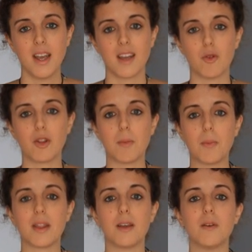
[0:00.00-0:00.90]
que
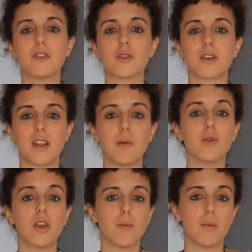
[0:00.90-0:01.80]
últimamente he visto que está
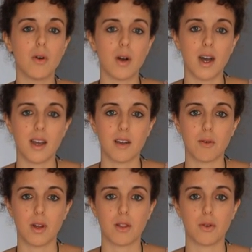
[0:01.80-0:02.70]
muy en boga en
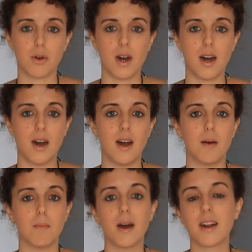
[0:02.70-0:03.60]
cuanto a
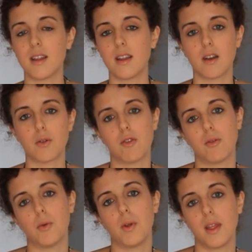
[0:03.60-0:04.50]
marketing, en cuanto a
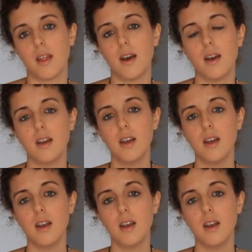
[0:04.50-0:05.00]
publicidad